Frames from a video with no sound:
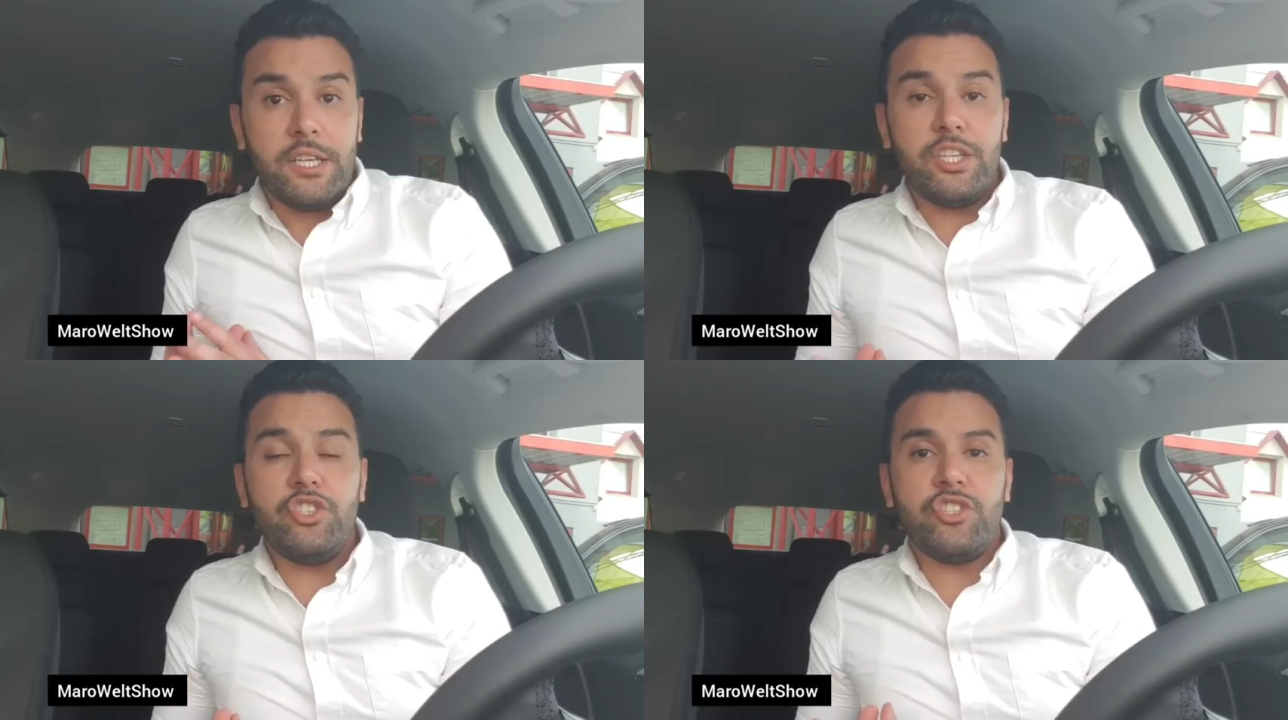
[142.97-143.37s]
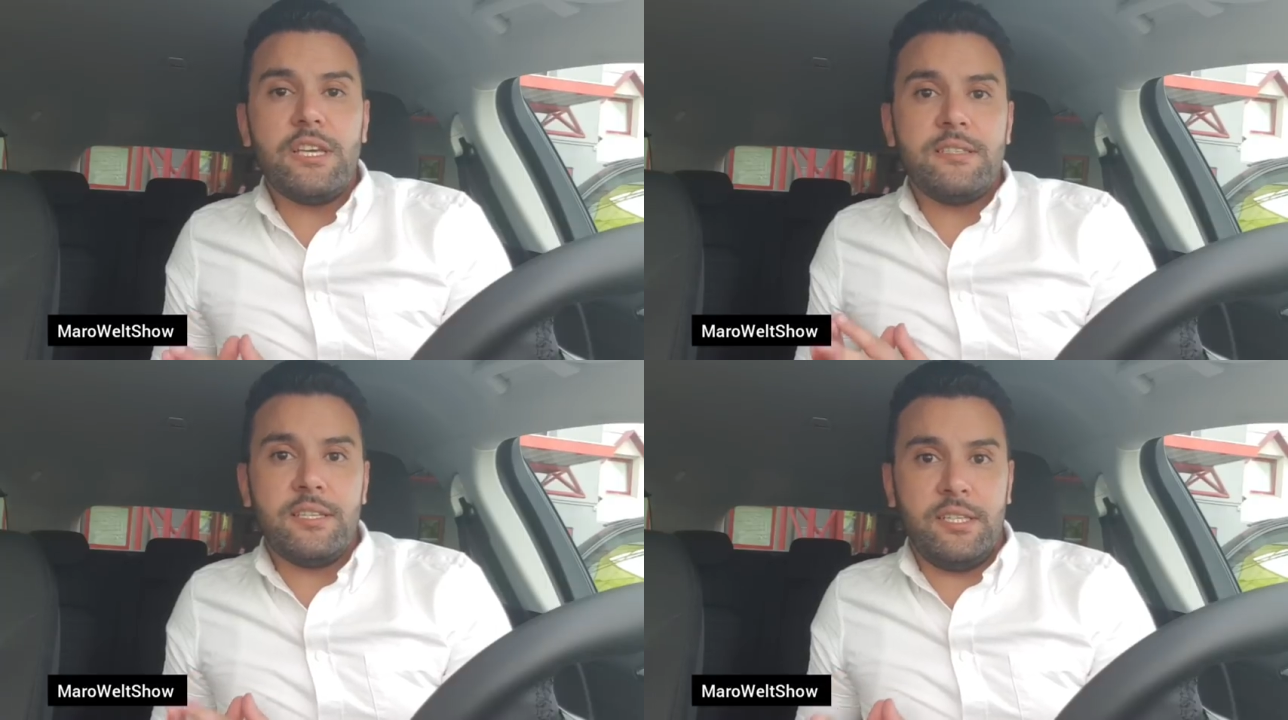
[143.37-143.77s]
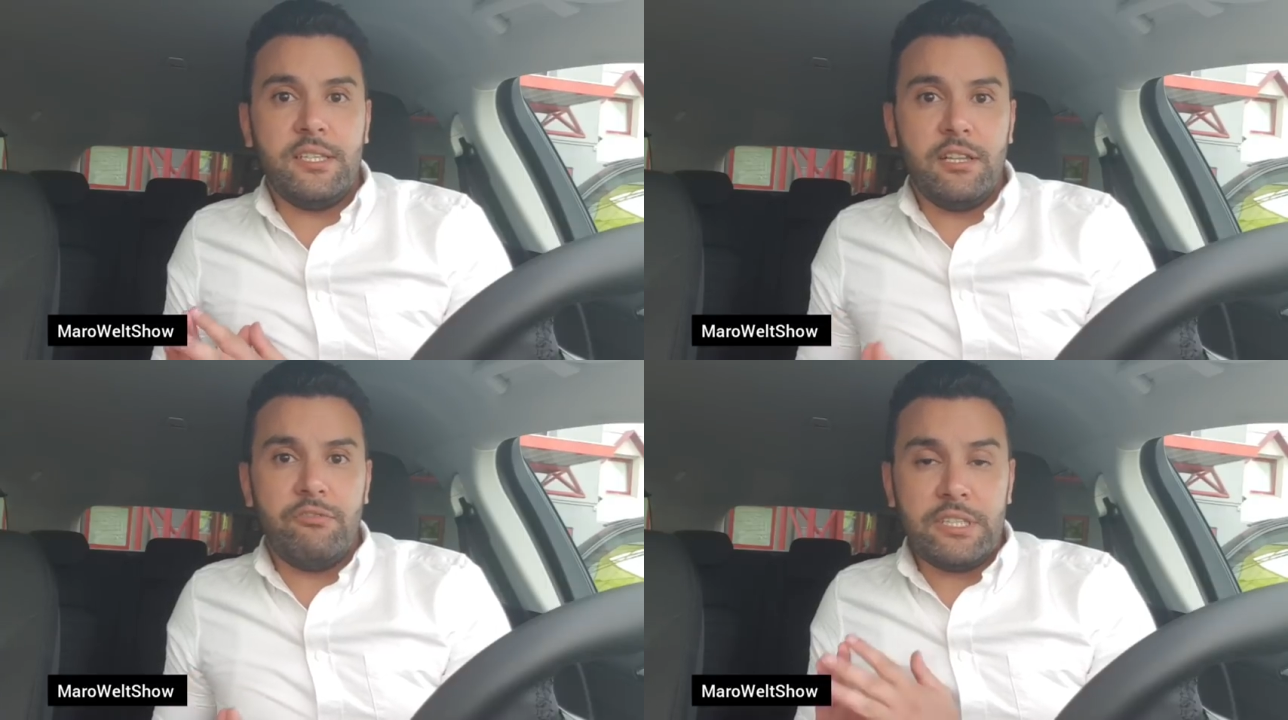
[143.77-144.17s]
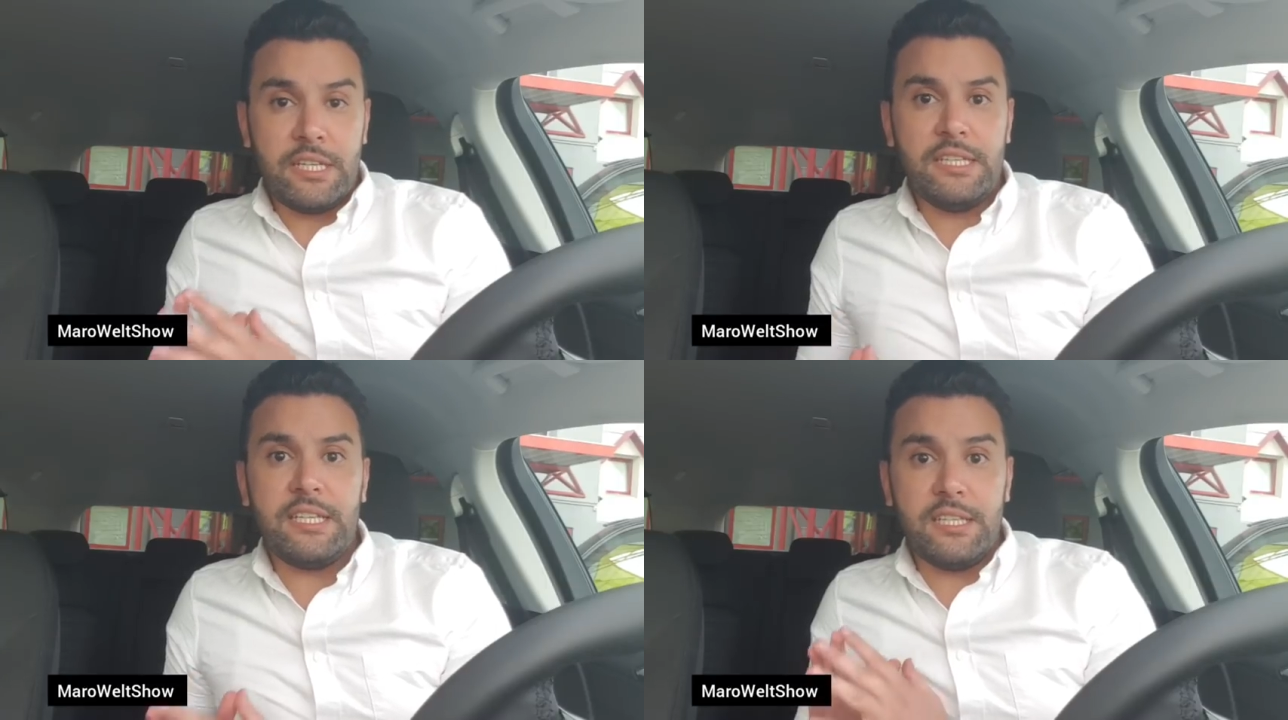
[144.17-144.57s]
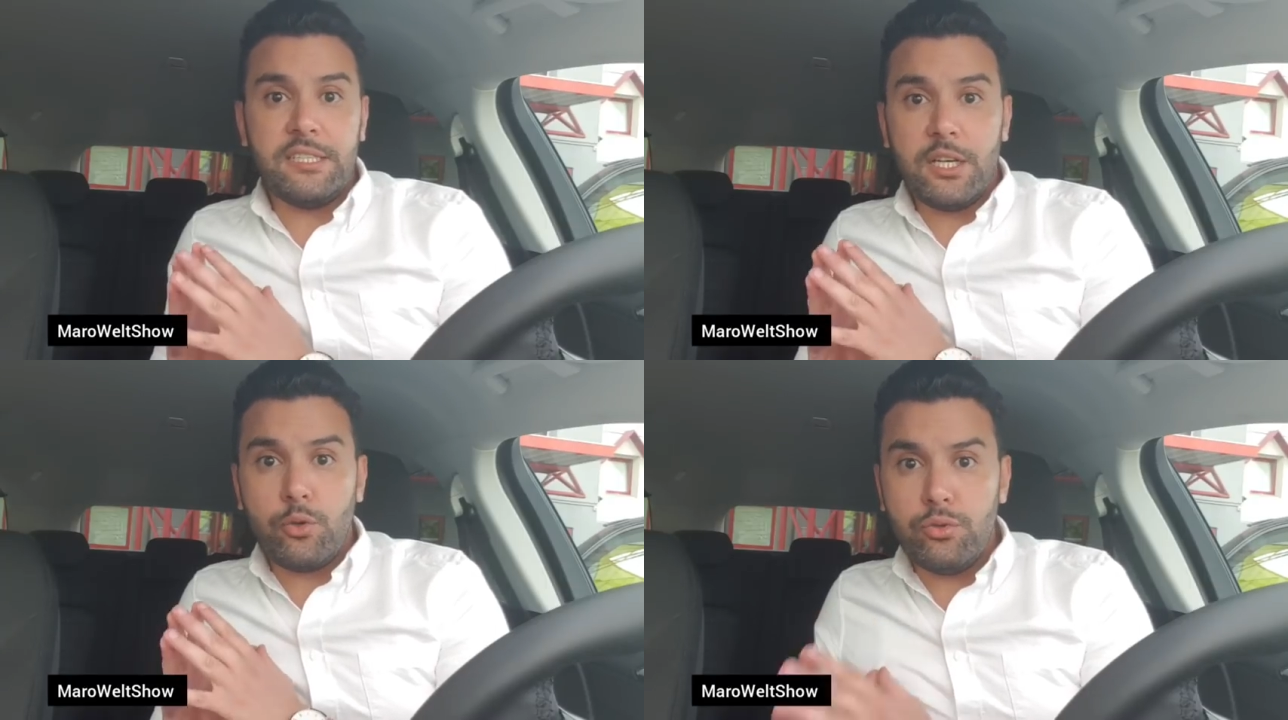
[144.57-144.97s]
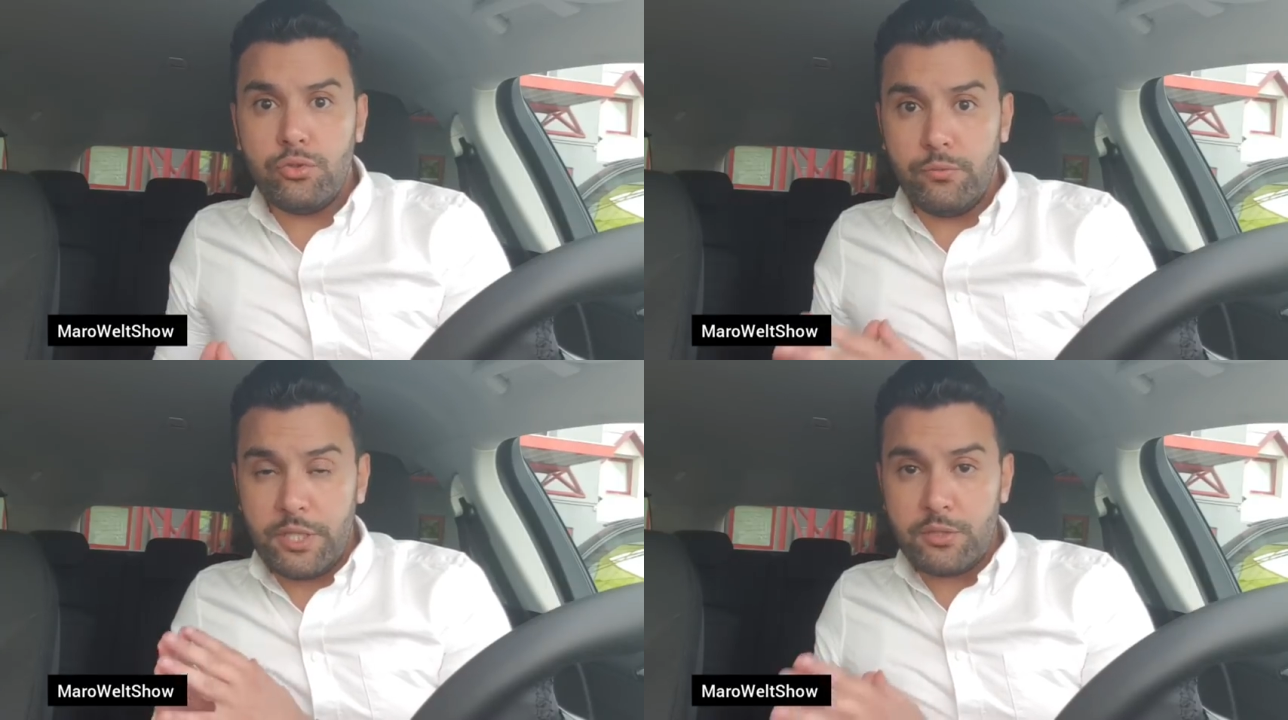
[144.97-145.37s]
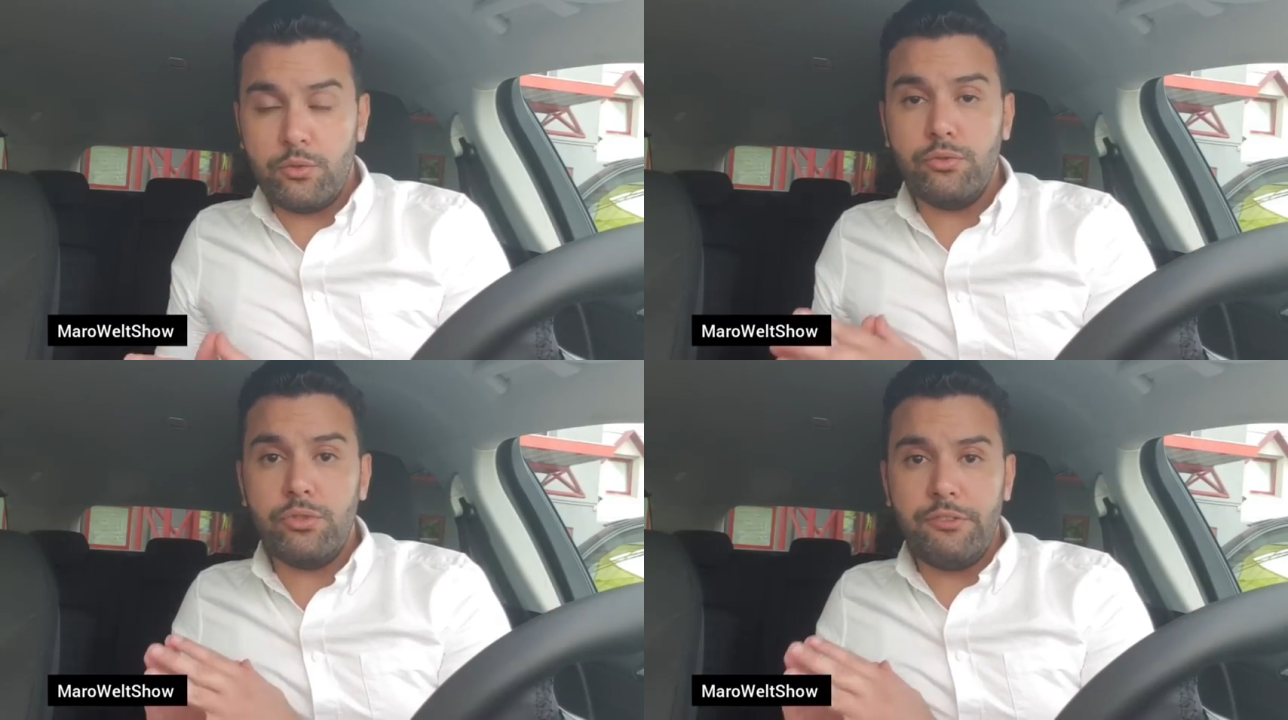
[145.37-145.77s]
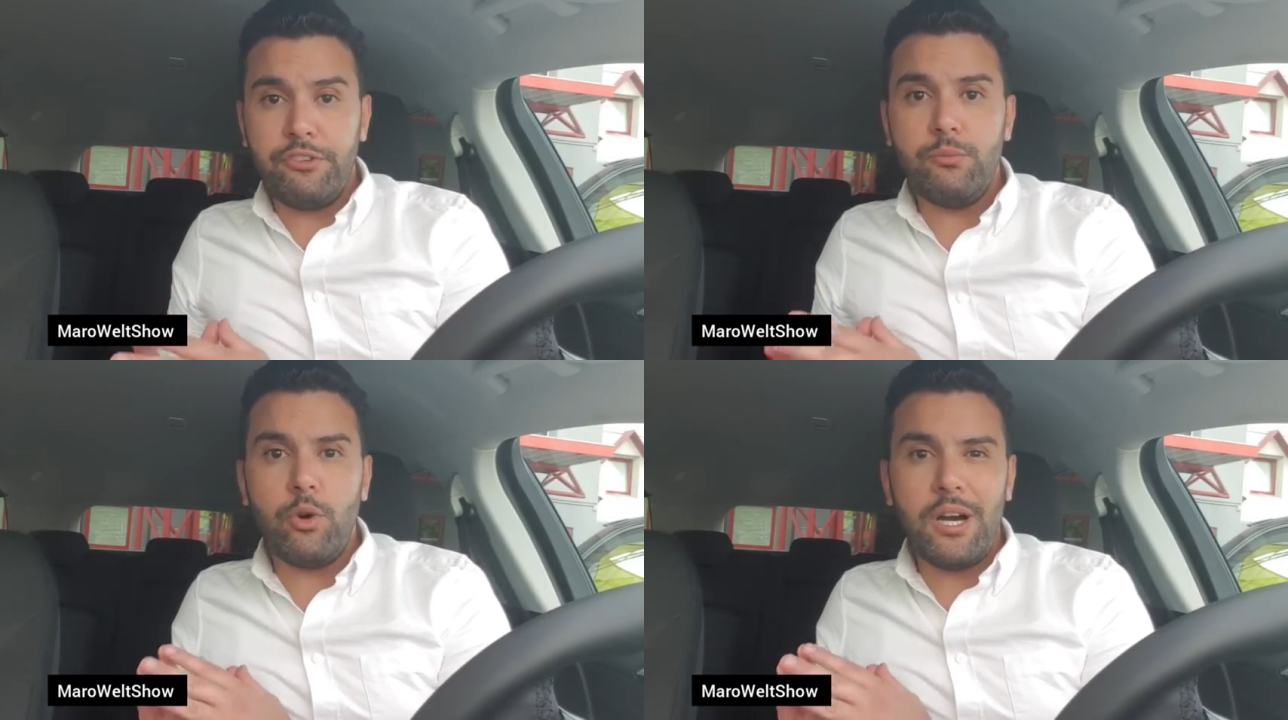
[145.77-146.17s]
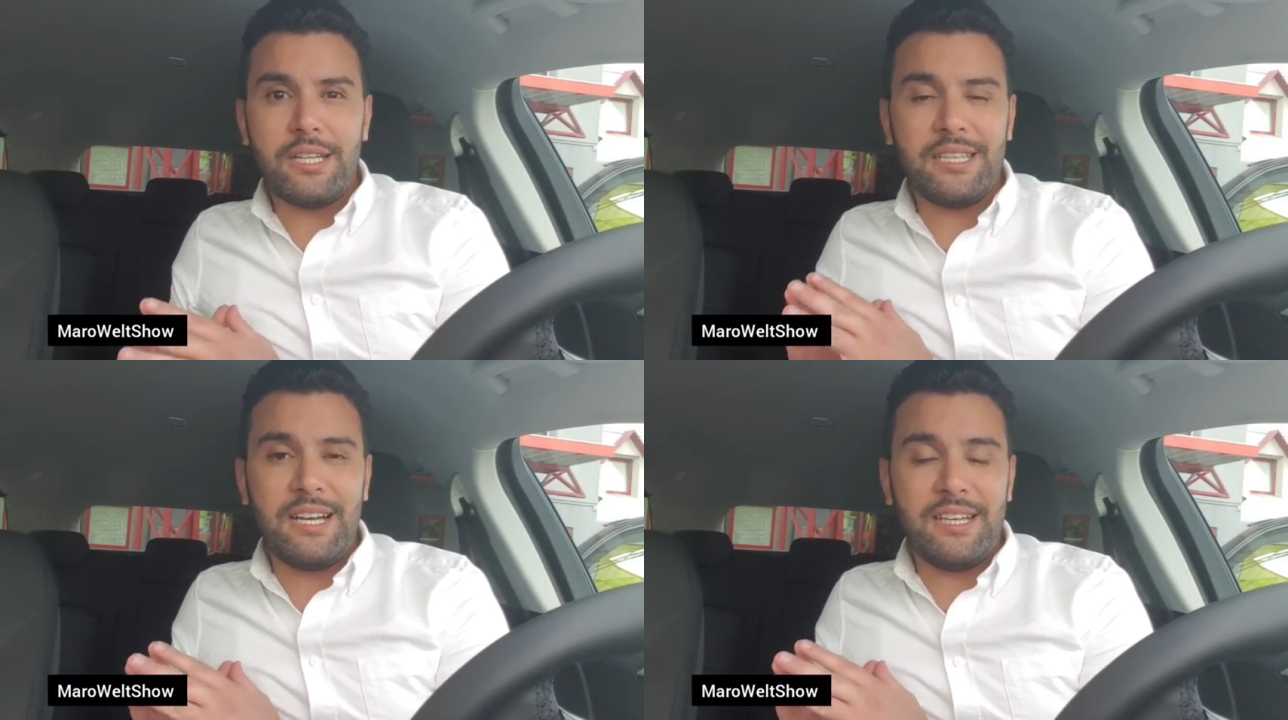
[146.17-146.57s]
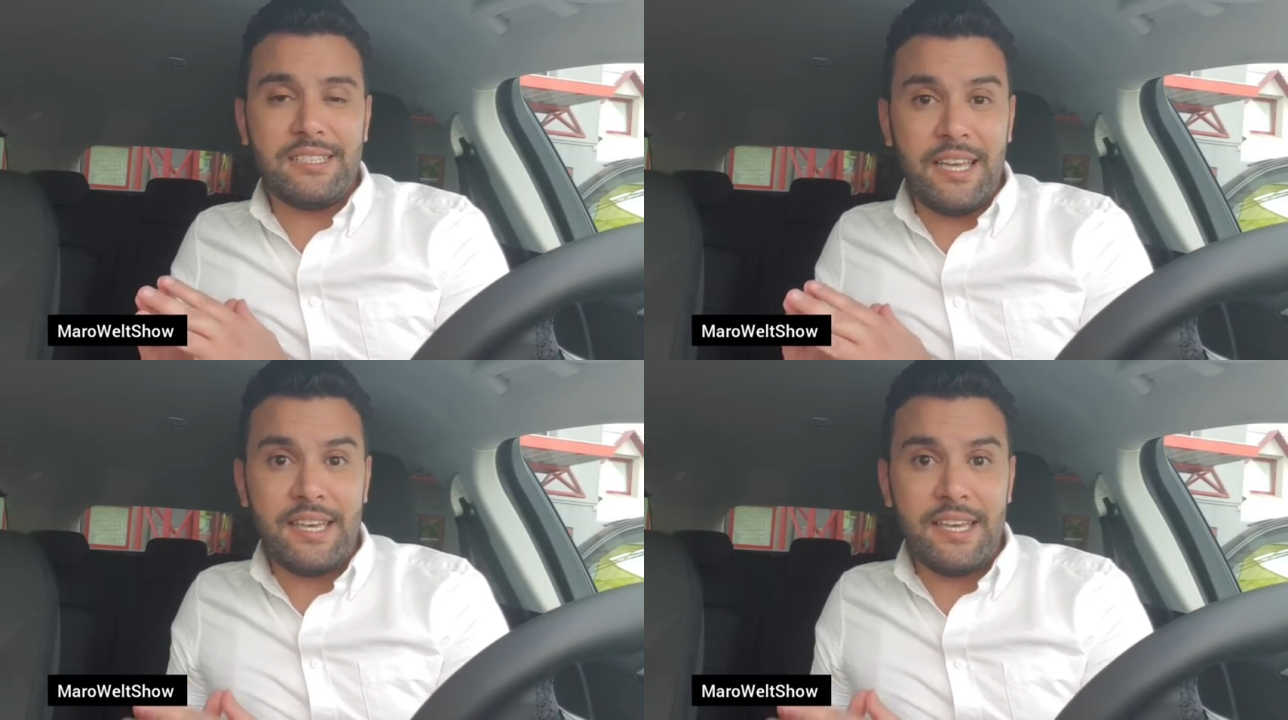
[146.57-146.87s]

إجازة عيد الفطر إذا إذا كنتم تسكنون في مقاطعة